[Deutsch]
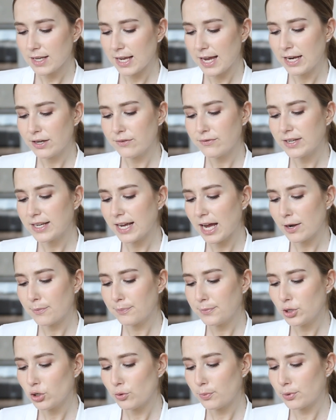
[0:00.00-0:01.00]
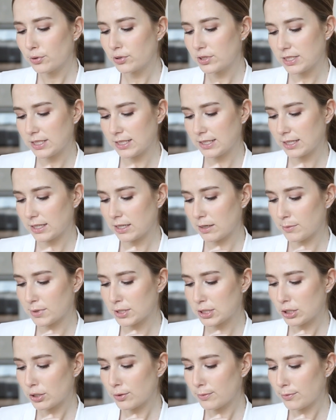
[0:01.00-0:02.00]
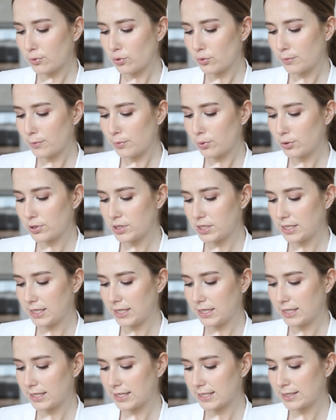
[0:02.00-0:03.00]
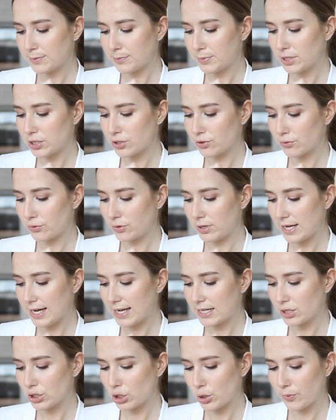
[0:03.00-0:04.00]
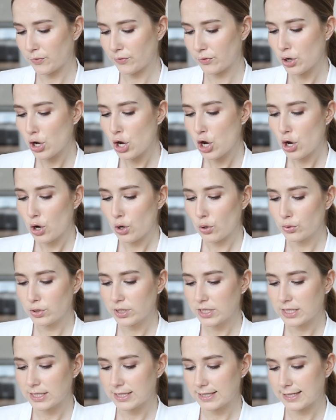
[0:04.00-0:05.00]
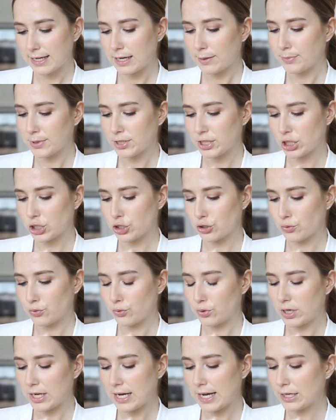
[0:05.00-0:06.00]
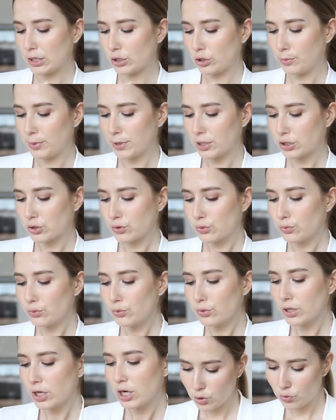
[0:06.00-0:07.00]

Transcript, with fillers: einen veganen Bioproteinriegel mit Sonnenblumenprotein, Crispies, Schokoladentropfen und zartbitter Schokoladenüberzug.